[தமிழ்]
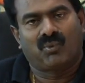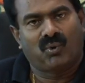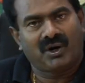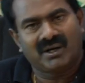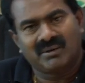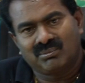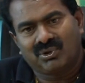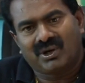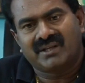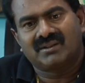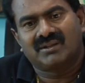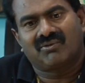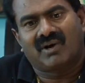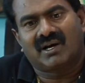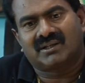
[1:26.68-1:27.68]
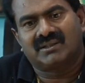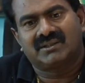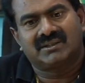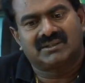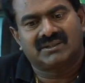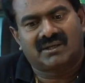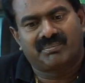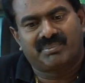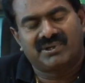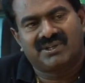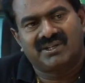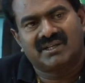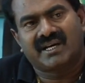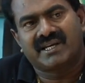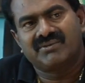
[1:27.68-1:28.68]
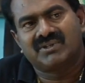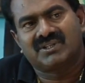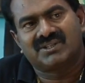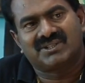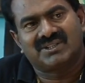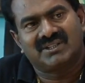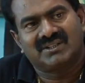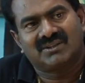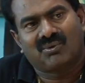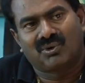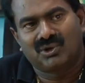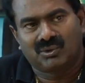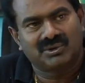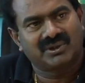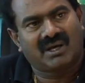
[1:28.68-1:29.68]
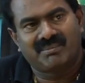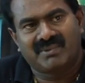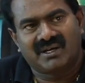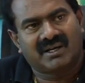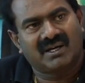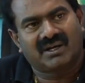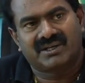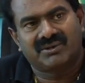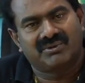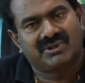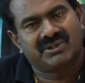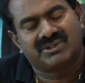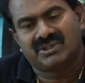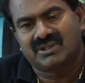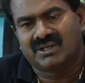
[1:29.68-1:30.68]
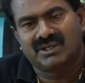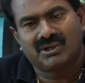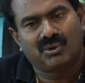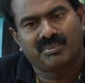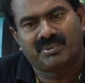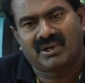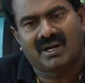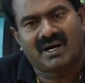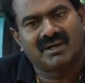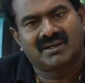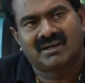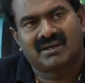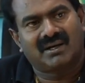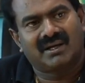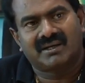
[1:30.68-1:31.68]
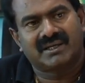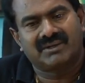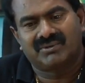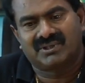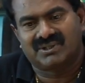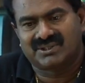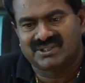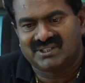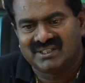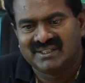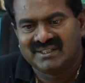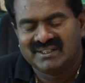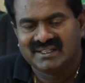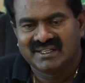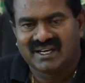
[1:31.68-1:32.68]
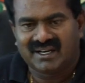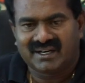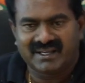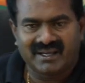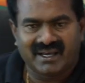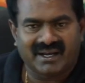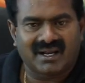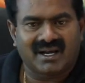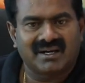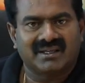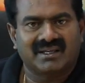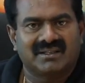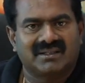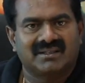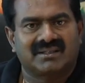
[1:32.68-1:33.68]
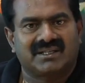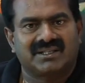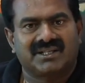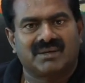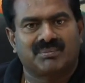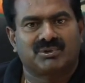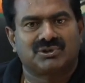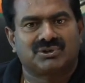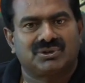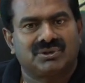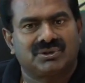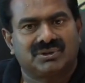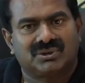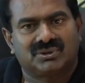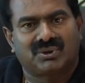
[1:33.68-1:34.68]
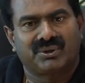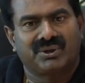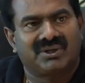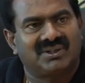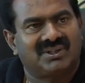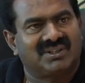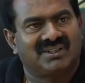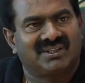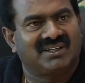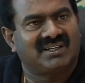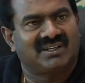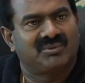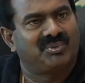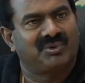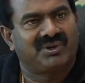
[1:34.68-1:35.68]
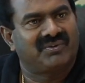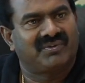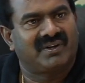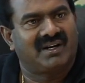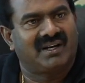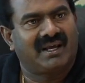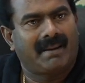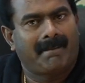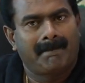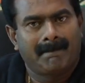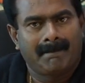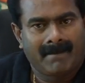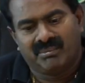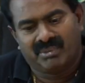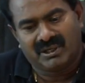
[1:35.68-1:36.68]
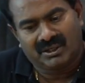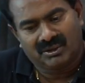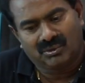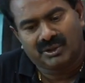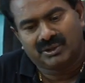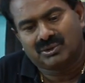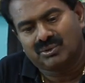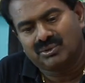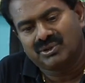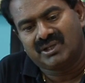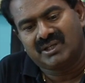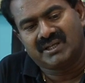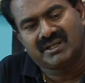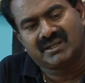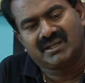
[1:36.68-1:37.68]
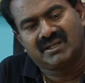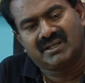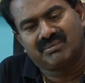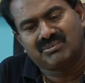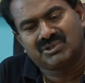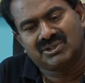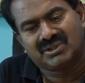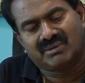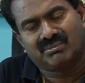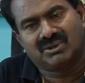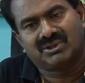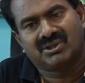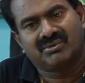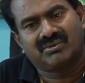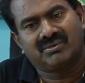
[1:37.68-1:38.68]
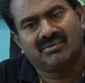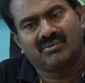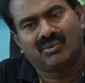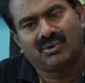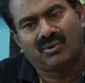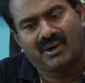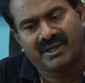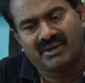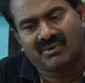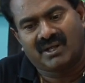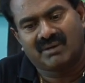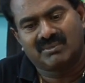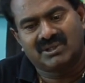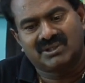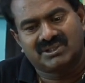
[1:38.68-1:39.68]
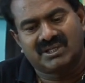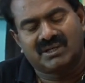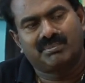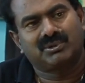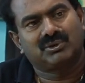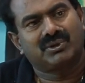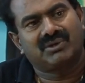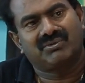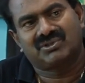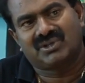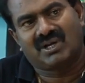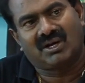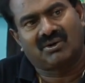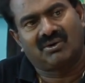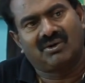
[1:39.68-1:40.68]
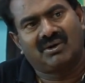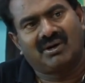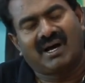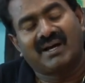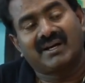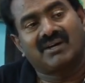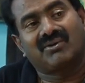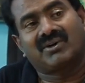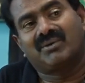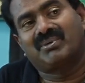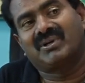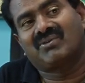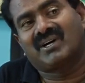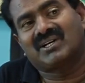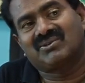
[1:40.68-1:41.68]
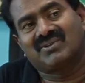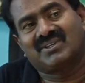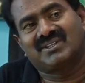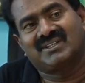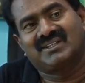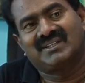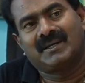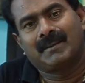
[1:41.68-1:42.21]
உலகம் பூரா இந்த வாக்கு எந்திர பெட்டியை கைவிட்டுருச்சு கொண்டு வந்த அமெரிக்கா கைவிட்டுருச்சு ஐரோப்பிய நாடுகளெல்லாம் கைவிட்டுருச்சு ஆனால் என் நாடு எது இது கெட்டியாக பிடிச்சிட்டு தொங்கிக்கிட்டு இருக்குன்னு எனக்கு புரியவே இல்லை இப்போ என்னுடைய தொகுதியில் எங்கே எம்சி சம்பத்தை நுழைய விடாமல் செருப்பு தூக்கி வீசினாங்களோ அங்கே அவருக்கு எப்படி வாக்கு வருது